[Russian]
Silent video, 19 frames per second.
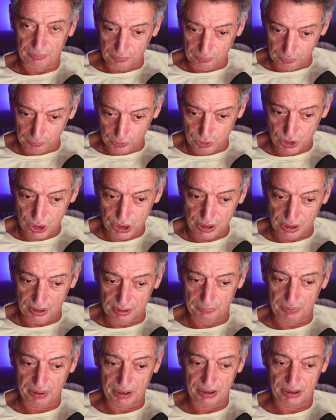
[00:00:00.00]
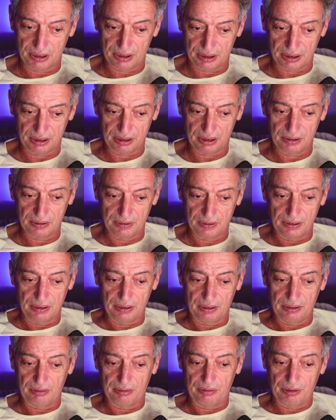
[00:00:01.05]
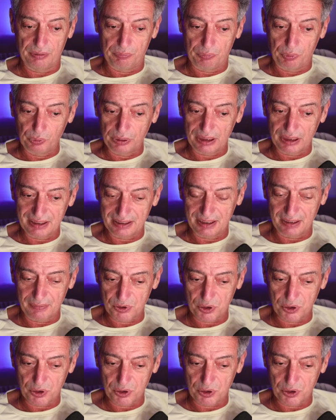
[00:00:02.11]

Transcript: Учителя, пенсия. Это не, не путать с тем,